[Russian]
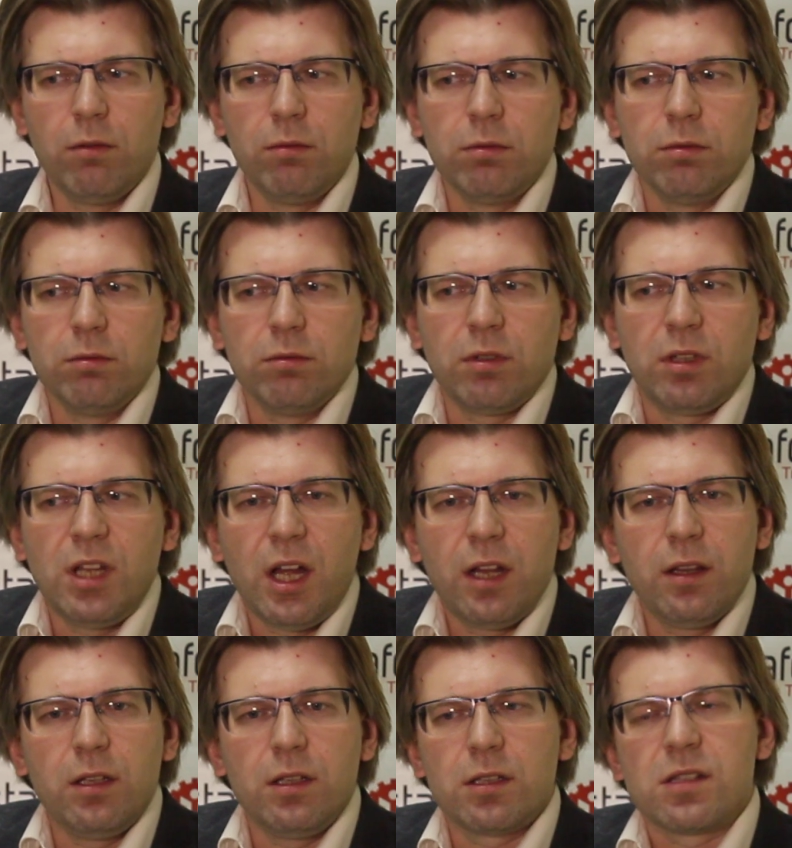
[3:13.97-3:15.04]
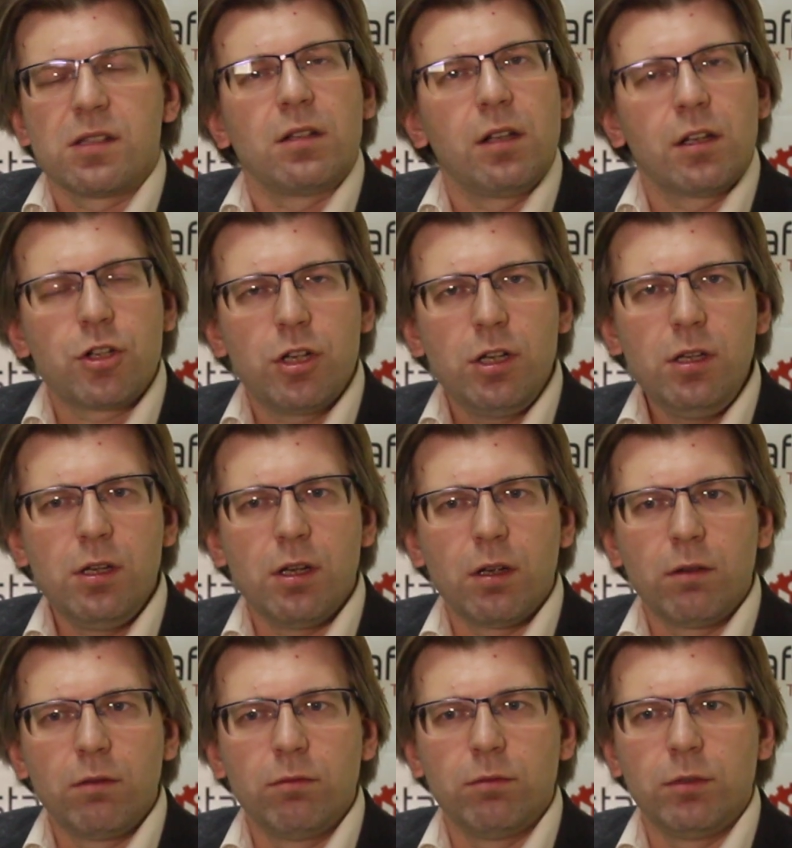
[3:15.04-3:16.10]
данное соглашение